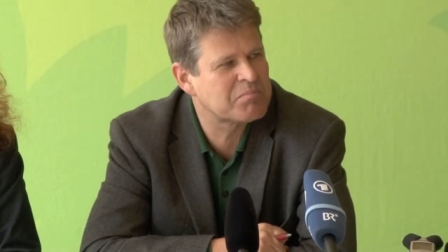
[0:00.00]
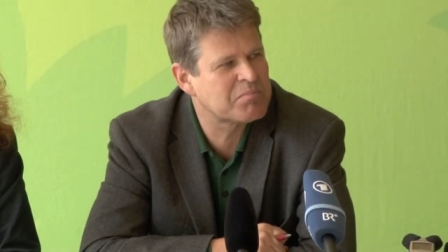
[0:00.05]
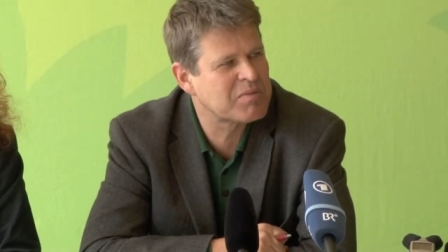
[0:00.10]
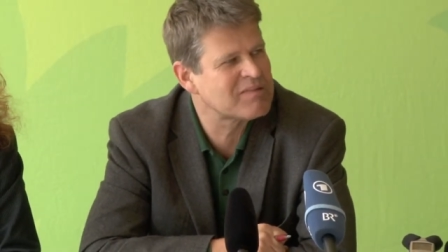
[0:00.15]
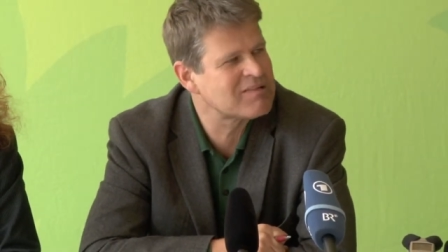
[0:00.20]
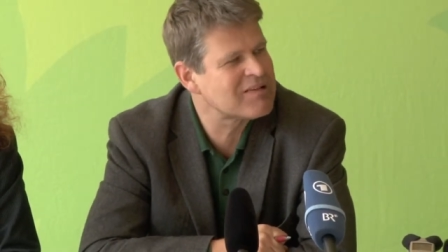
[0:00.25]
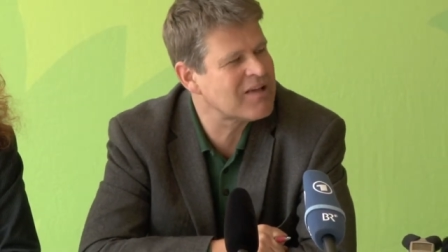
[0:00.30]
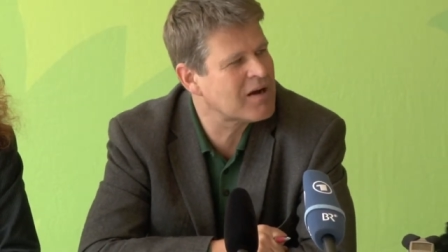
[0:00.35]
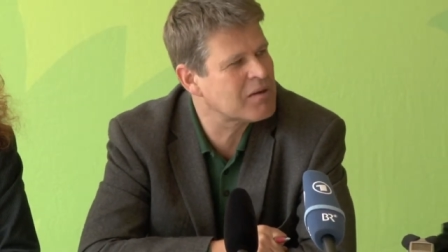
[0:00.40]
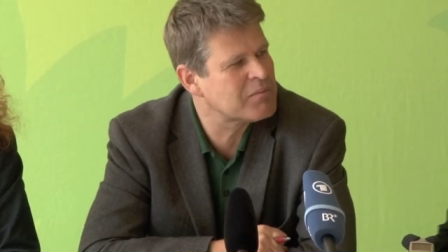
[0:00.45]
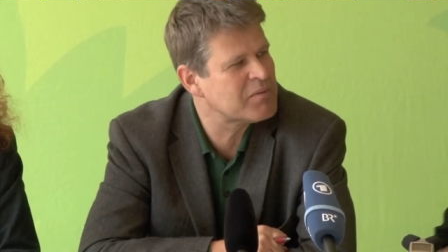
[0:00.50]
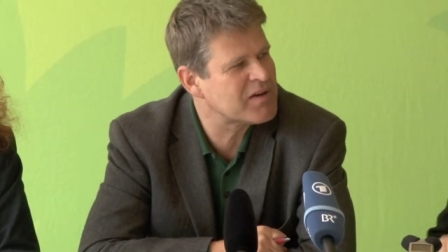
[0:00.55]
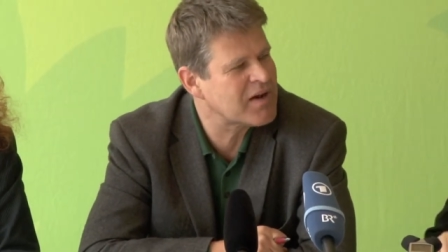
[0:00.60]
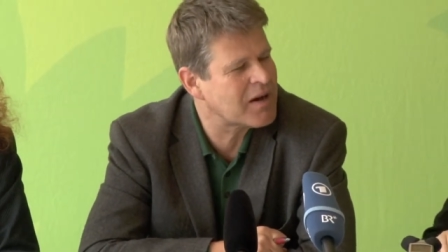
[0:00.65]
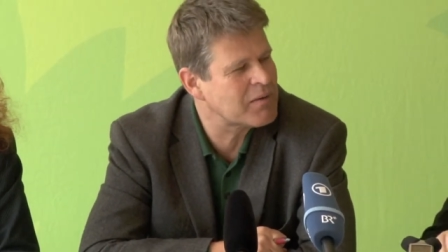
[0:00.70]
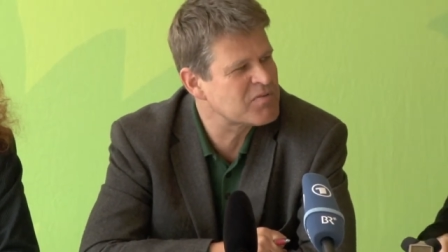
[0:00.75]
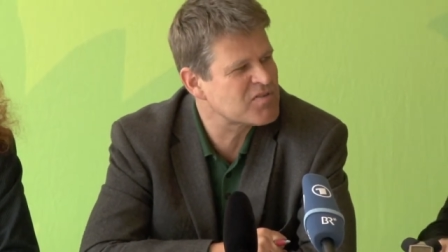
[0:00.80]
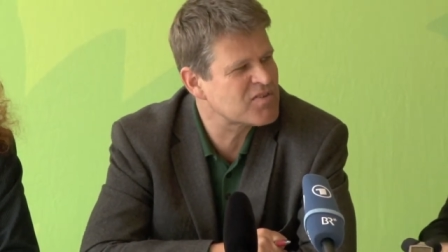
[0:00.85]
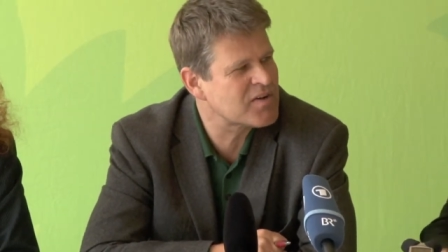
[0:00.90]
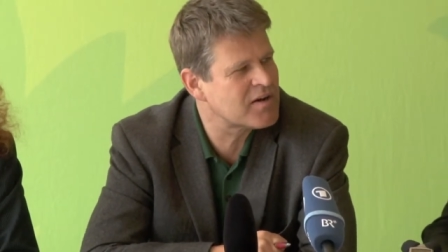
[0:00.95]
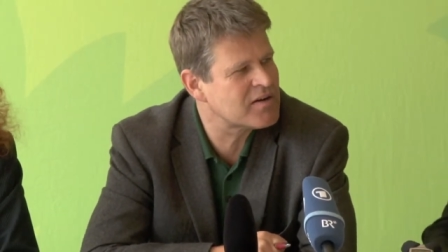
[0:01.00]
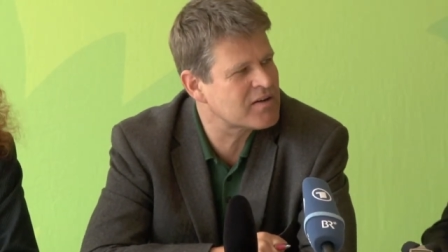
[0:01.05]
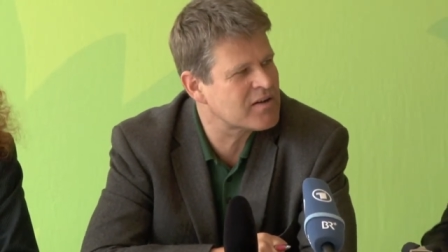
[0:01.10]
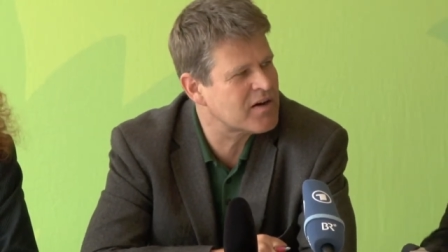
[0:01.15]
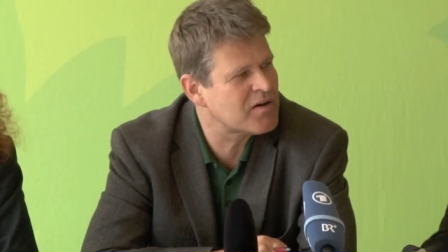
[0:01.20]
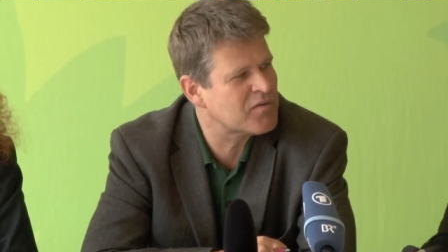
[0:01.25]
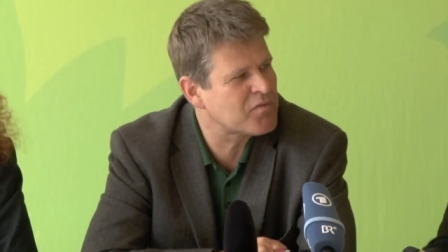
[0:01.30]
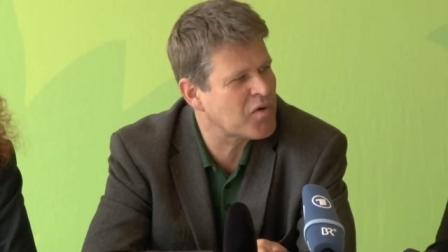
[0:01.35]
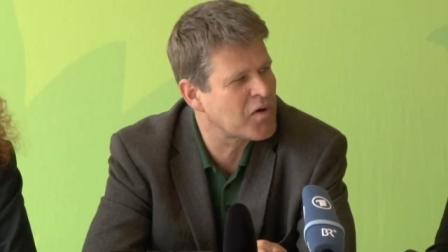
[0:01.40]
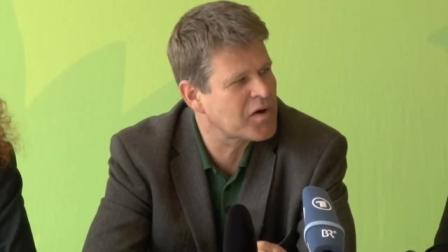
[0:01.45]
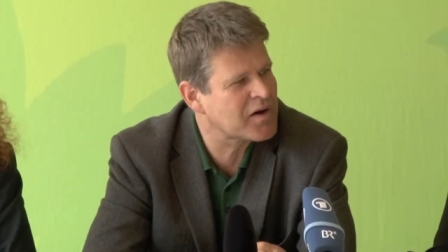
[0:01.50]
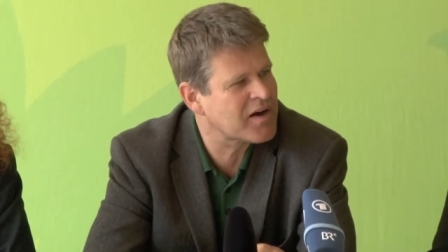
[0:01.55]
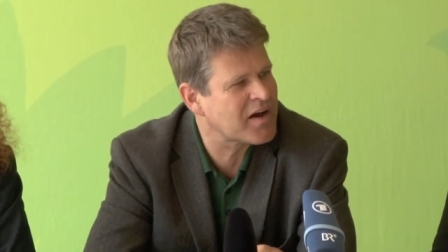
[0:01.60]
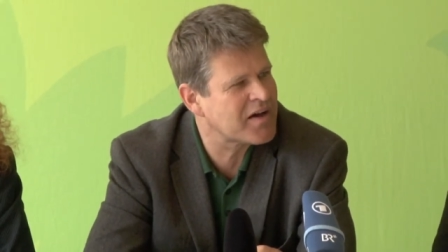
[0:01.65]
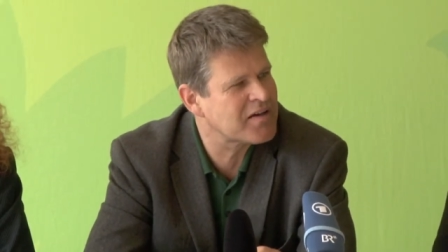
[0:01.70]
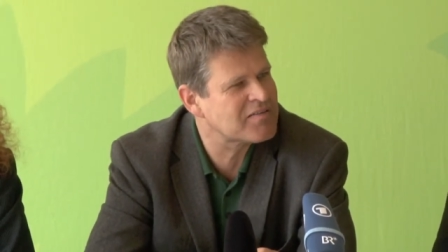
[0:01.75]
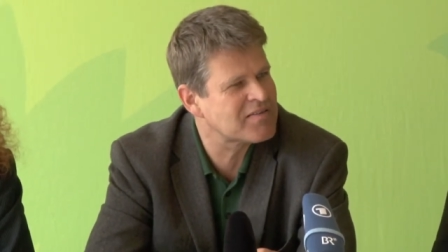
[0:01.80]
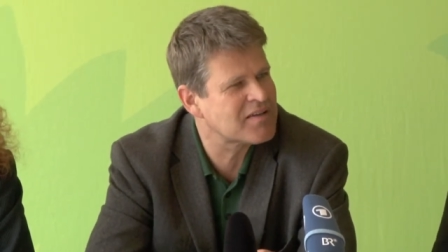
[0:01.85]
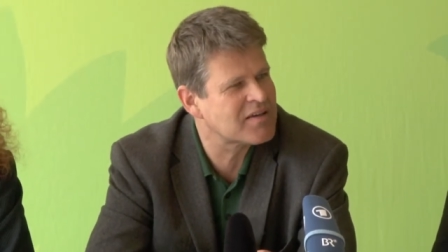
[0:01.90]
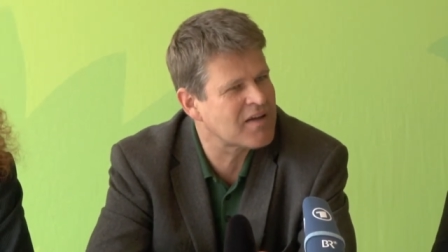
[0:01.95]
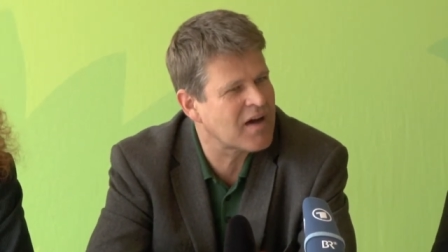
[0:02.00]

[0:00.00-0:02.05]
bislang mit Abstand erfolgreichste